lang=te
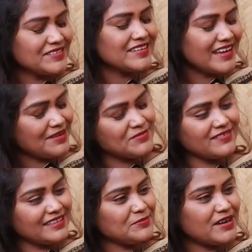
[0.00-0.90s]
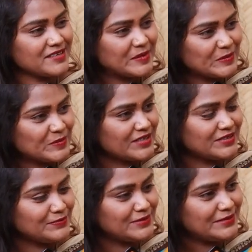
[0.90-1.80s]
ఓకే అమ్మ వాళ్ళు మాట్లాడుతున్నారు
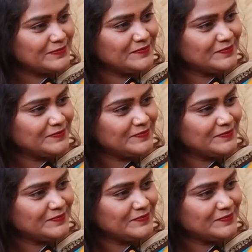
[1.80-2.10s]
చెప్పండి